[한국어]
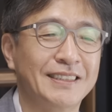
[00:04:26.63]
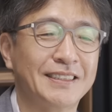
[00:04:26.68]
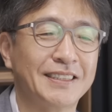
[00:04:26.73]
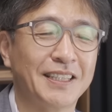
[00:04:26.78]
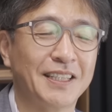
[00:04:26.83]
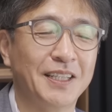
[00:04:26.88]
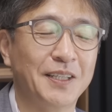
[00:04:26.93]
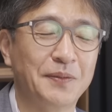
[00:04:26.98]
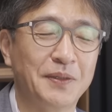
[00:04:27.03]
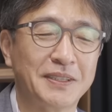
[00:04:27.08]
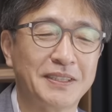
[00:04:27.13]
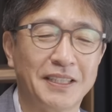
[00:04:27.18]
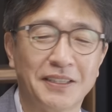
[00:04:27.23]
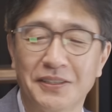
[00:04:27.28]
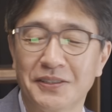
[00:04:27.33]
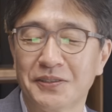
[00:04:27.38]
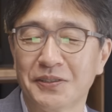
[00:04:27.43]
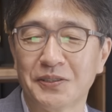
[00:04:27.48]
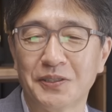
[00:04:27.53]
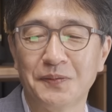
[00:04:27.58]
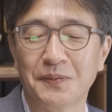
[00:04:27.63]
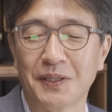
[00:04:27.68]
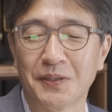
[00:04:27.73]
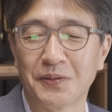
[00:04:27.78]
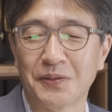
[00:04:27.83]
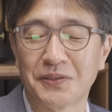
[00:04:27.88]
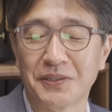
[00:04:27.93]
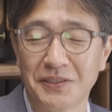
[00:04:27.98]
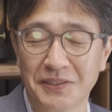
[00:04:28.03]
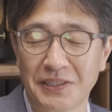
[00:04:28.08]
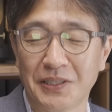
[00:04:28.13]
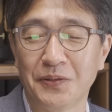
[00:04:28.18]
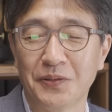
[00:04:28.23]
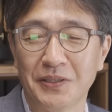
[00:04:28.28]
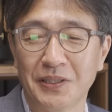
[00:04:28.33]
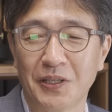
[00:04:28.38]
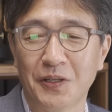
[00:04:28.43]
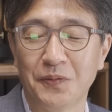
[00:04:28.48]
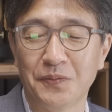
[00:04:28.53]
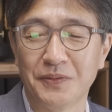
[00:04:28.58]
이 사람의 자서전을 봐도 그런
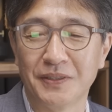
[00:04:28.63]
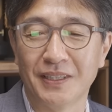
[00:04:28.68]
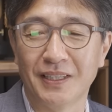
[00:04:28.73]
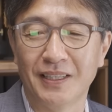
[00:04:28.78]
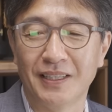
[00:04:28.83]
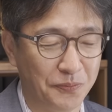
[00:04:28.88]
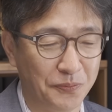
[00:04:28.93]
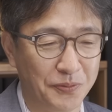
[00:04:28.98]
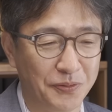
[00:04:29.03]
내용이 나옵니다.